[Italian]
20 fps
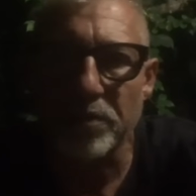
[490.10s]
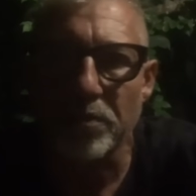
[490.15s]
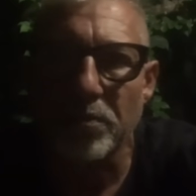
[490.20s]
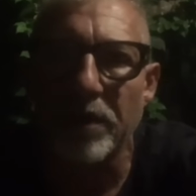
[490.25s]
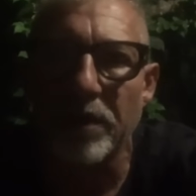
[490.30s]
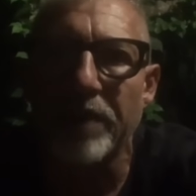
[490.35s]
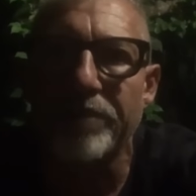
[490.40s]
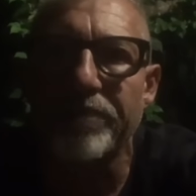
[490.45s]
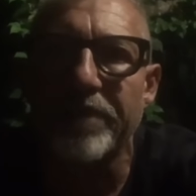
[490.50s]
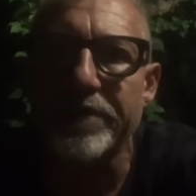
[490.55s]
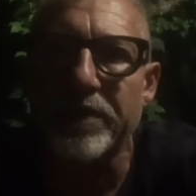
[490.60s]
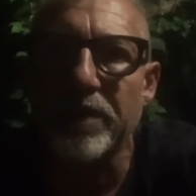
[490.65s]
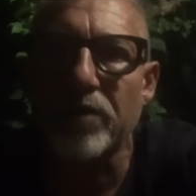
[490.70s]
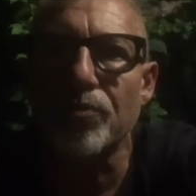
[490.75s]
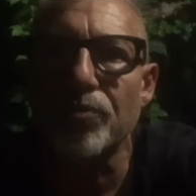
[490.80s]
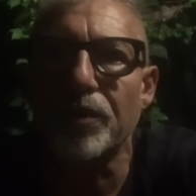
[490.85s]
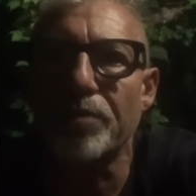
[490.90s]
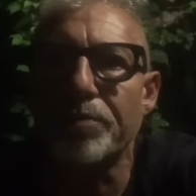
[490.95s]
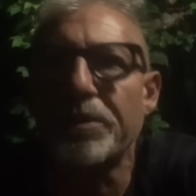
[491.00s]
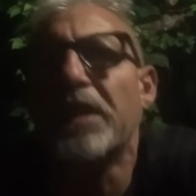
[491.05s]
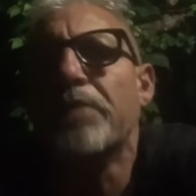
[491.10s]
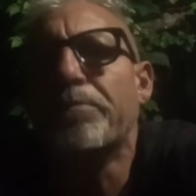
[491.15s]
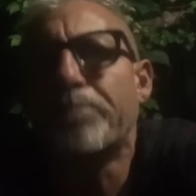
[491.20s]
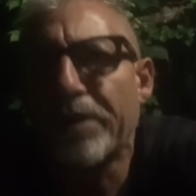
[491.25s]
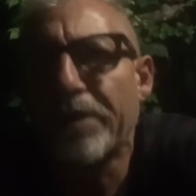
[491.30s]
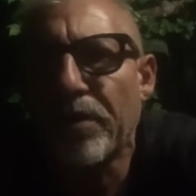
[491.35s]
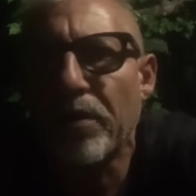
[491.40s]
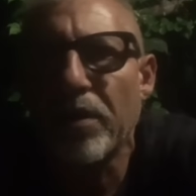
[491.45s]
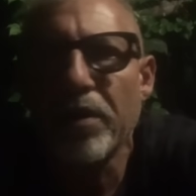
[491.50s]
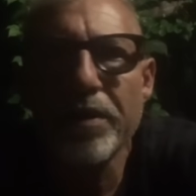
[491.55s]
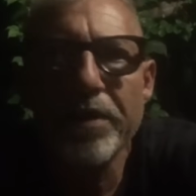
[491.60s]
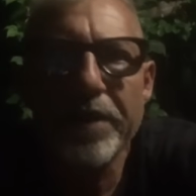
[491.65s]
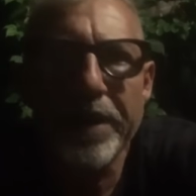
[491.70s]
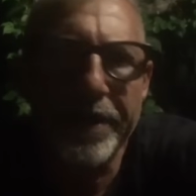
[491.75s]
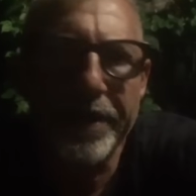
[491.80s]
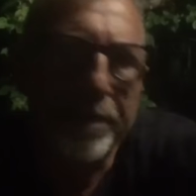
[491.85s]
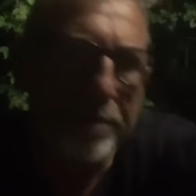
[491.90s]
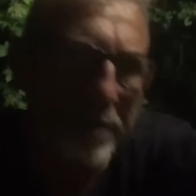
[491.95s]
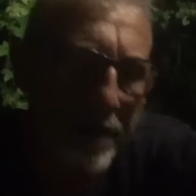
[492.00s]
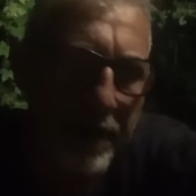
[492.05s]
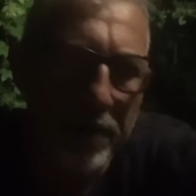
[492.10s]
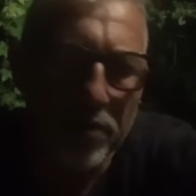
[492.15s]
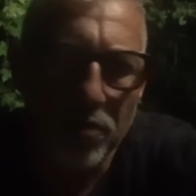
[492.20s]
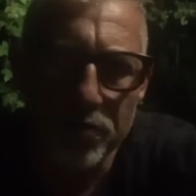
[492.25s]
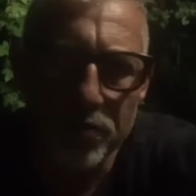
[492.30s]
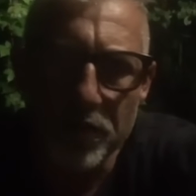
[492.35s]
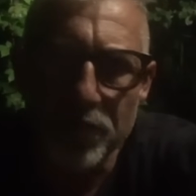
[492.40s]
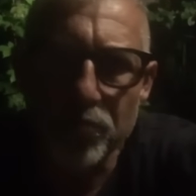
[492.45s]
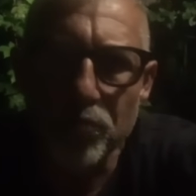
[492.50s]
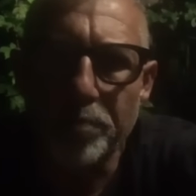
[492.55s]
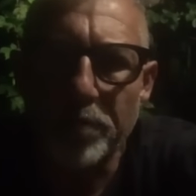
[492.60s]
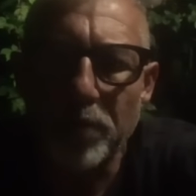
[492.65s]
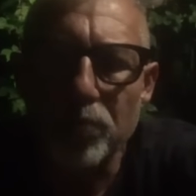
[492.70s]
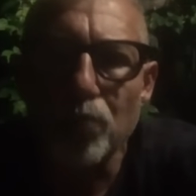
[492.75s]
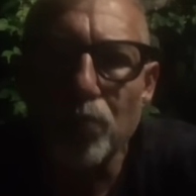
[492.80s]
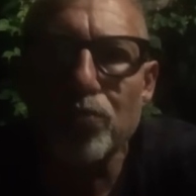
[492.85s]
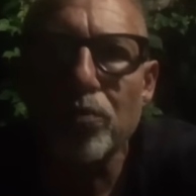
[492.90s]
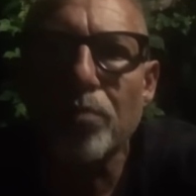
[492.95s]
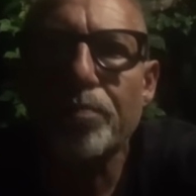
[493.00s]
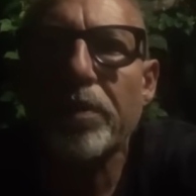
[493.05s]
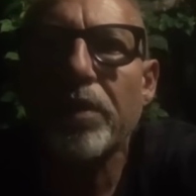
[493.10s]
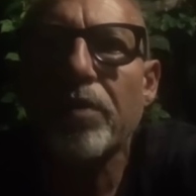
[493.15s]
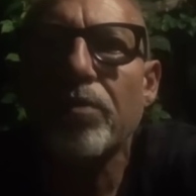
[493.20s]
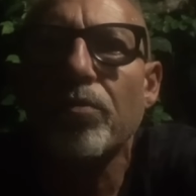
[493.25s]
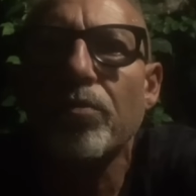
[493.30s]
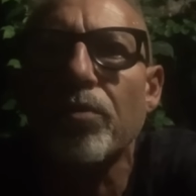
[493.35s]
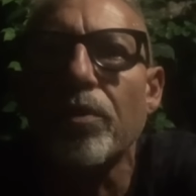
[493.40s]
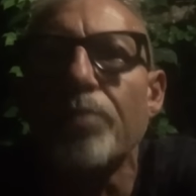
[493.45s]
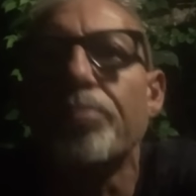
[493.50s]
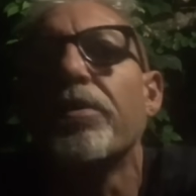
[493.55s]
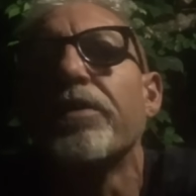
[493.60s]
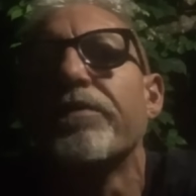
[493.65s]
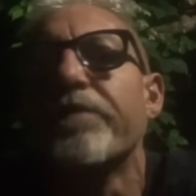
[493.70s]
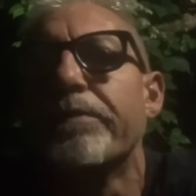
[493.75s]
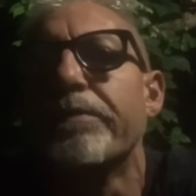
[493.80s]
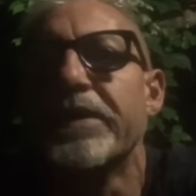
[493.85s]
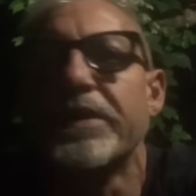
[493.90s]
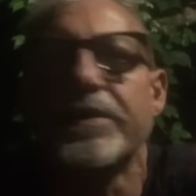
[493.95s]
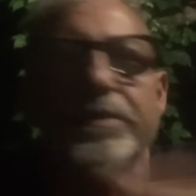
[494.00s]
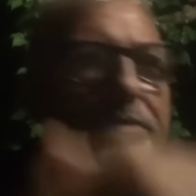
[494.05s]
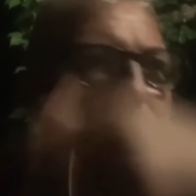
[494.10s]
a quella fatta con il Milan, però è una bella cosa soprattutto per lui. Poi vabbè,